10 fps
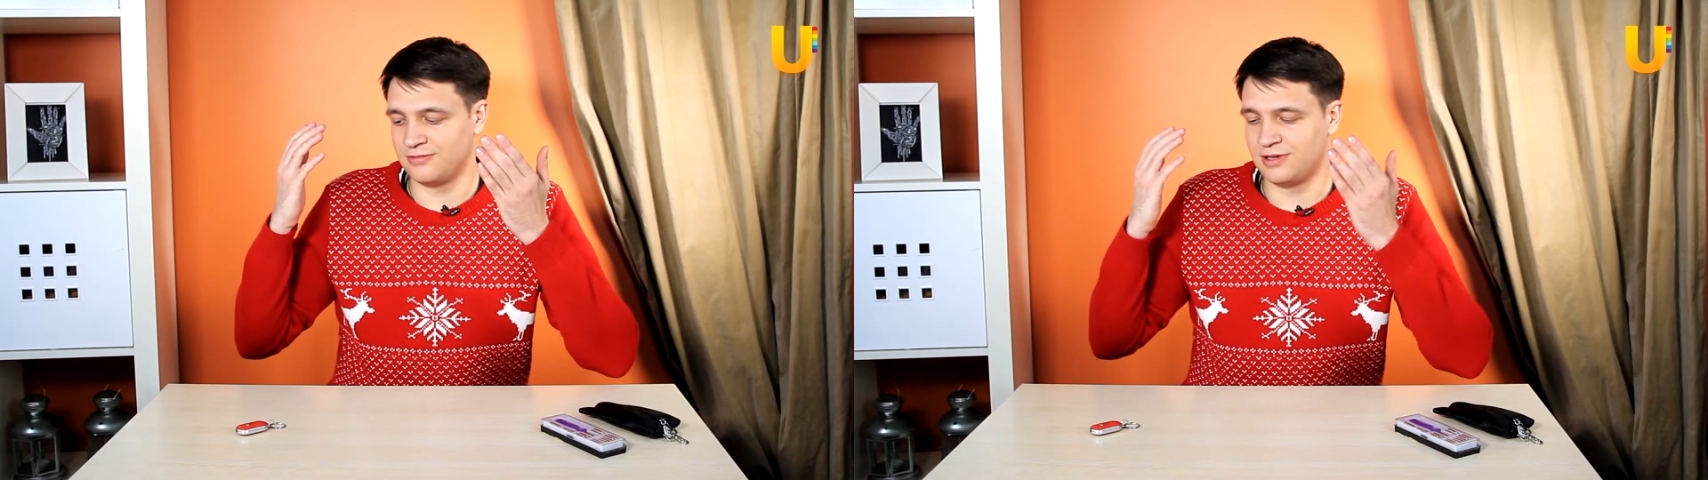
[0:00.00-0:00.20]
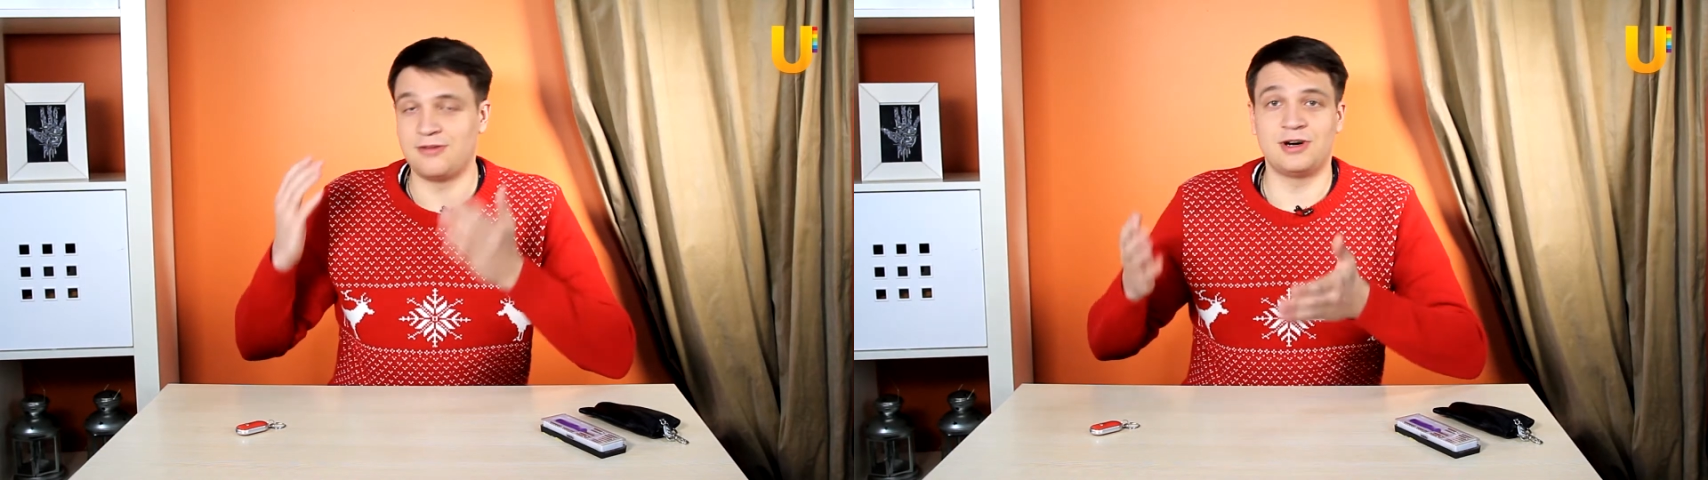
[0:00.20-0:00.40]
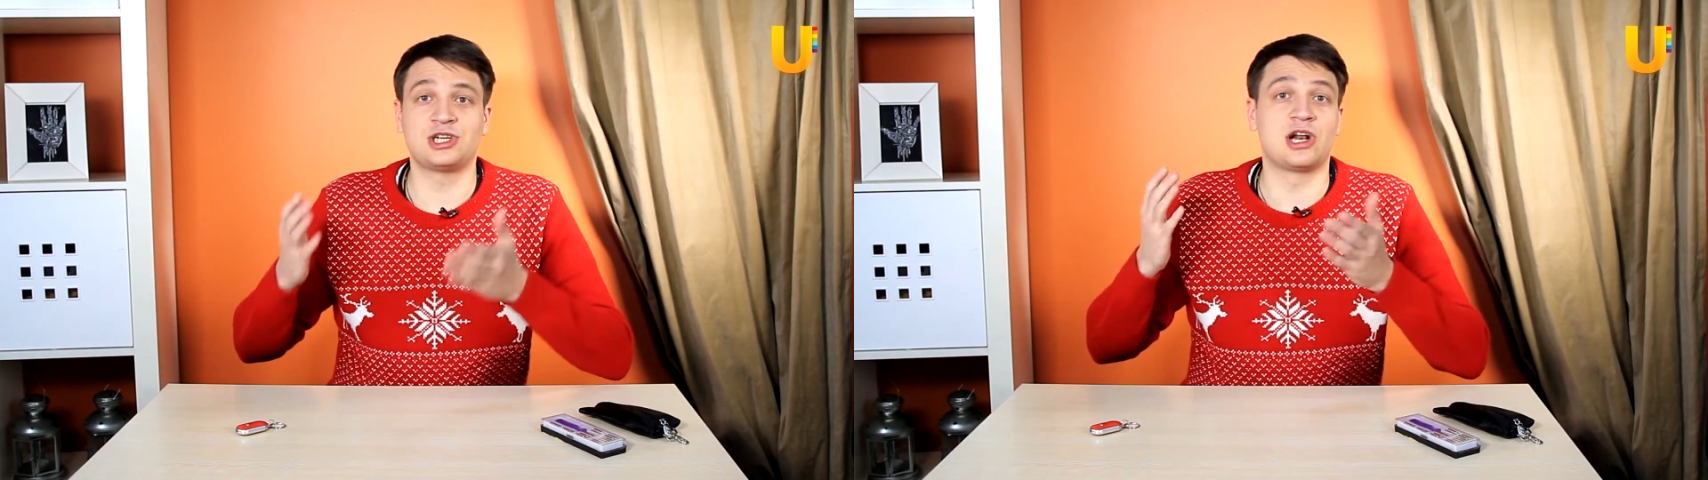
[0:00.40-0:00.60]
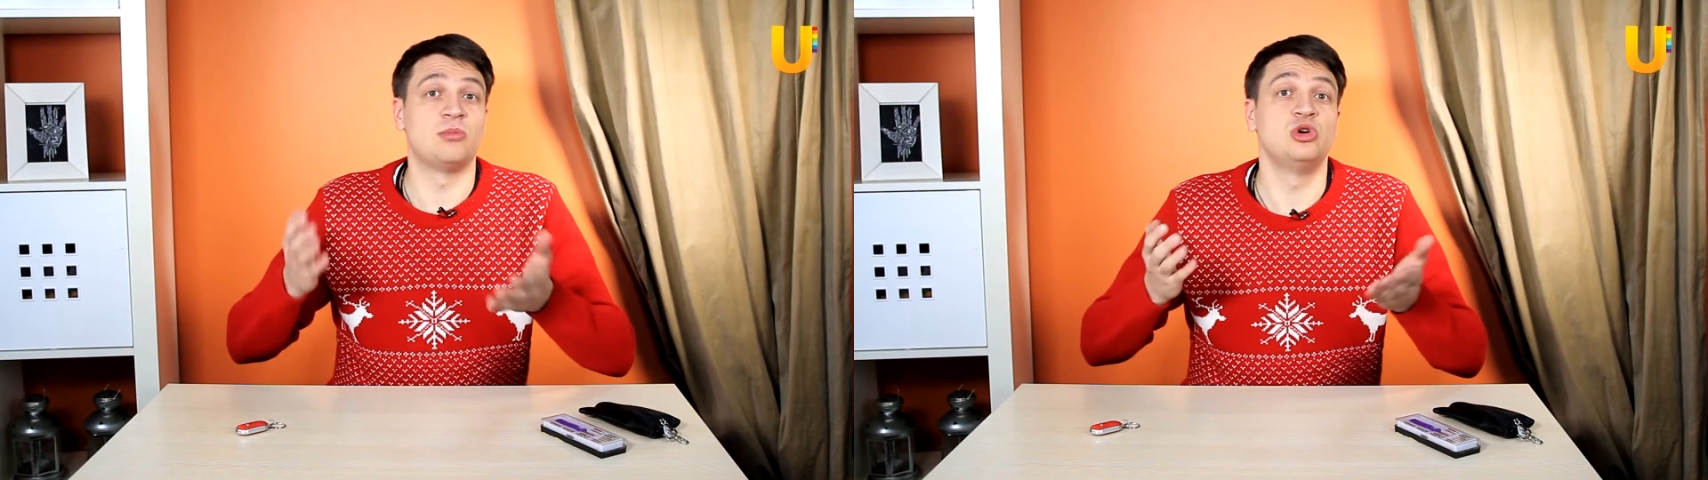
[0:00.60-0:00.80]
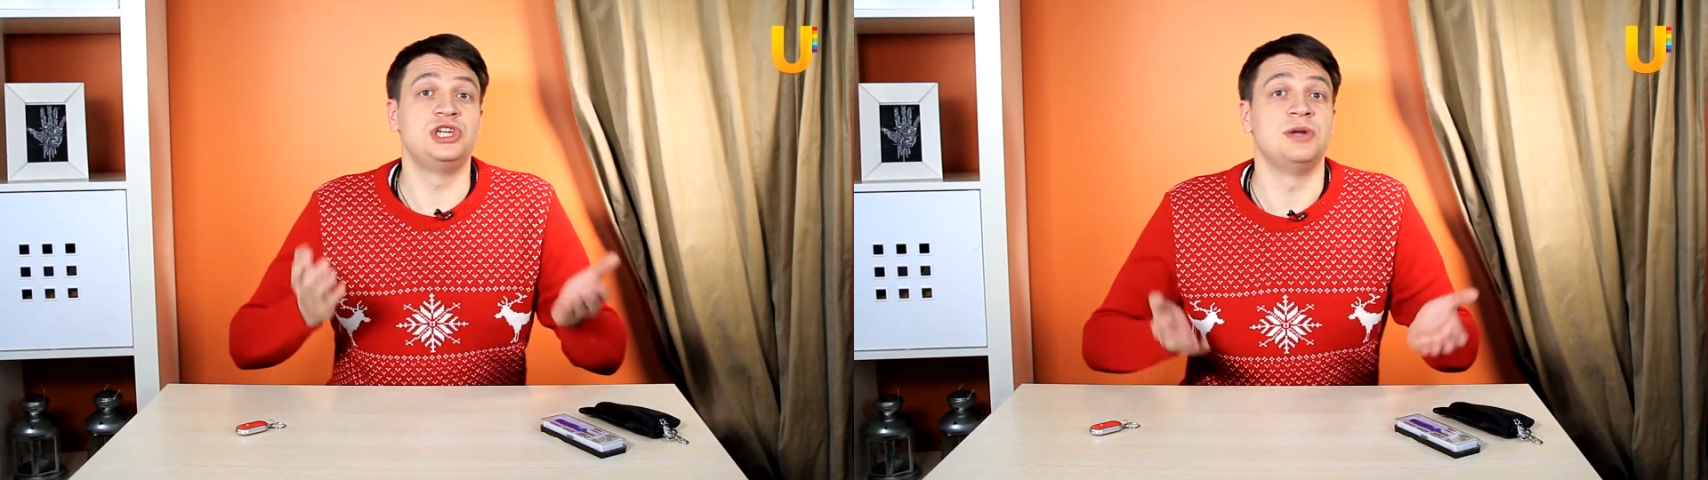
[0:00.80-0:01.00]
на ваше
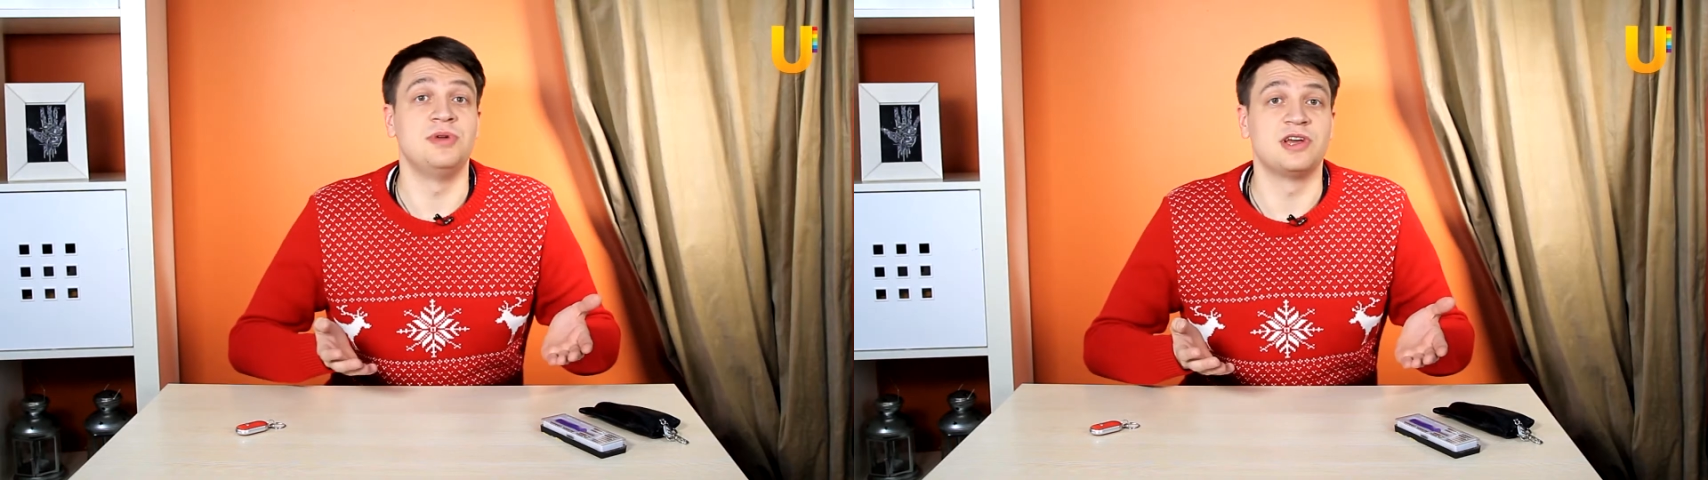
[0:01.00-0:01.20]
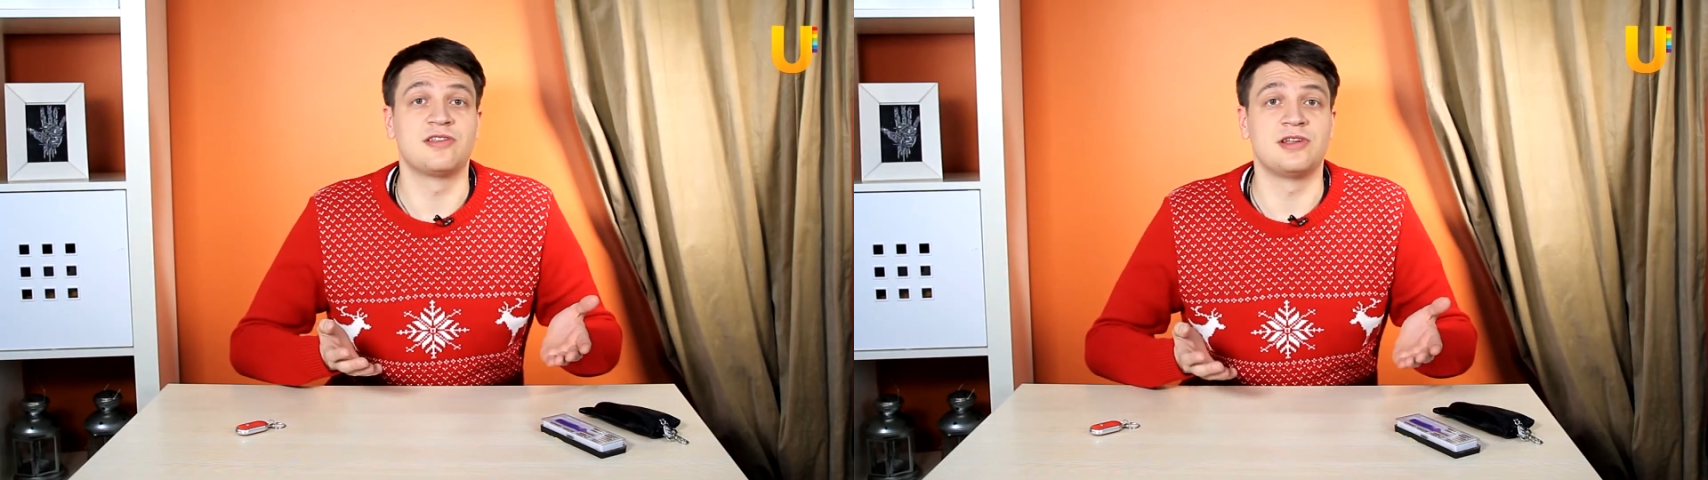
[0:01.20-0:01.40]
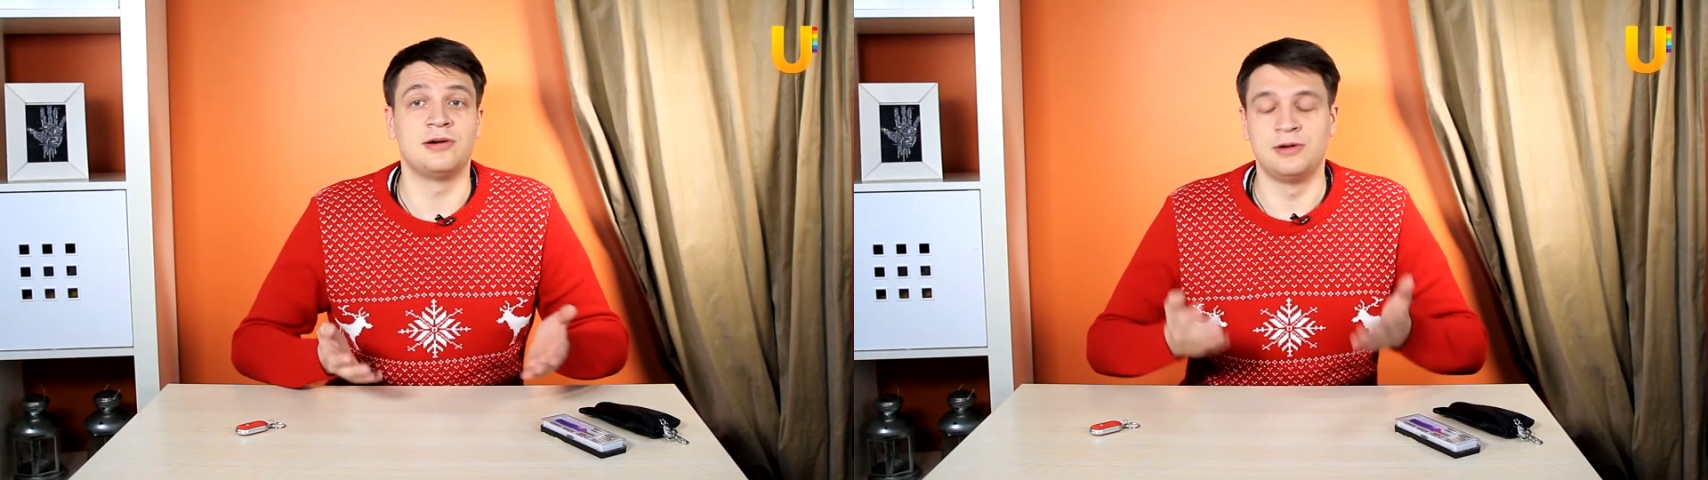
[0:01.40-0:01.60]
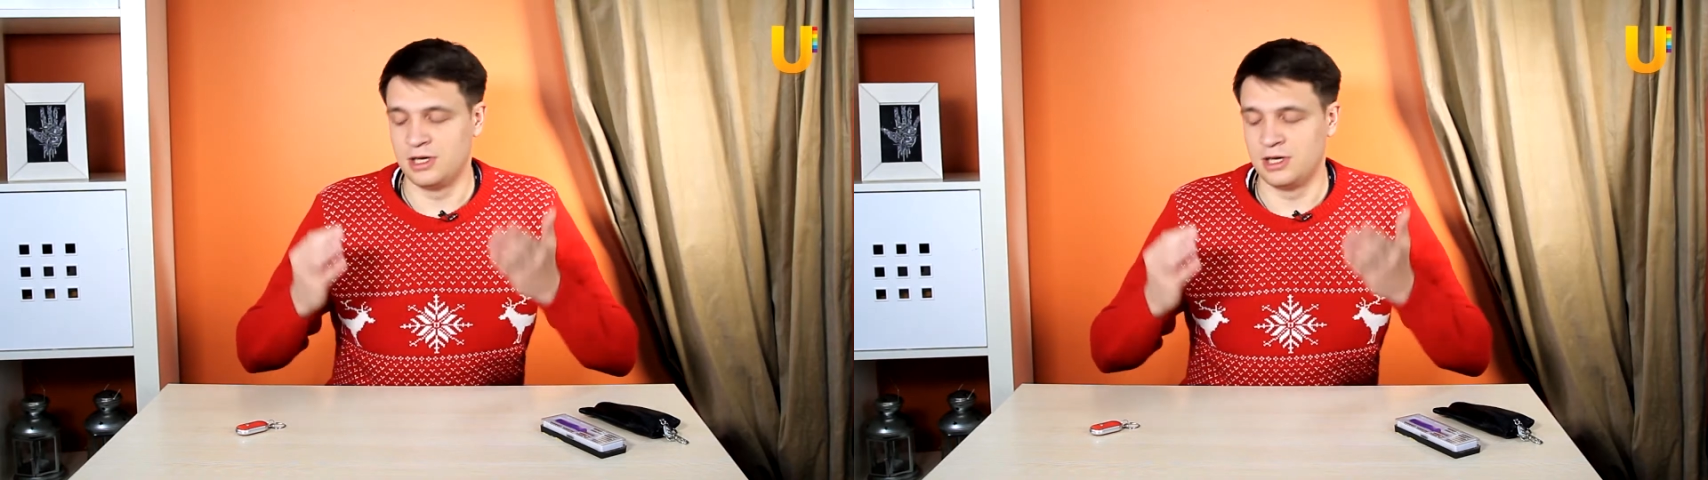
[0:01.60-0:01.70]
рабочее место.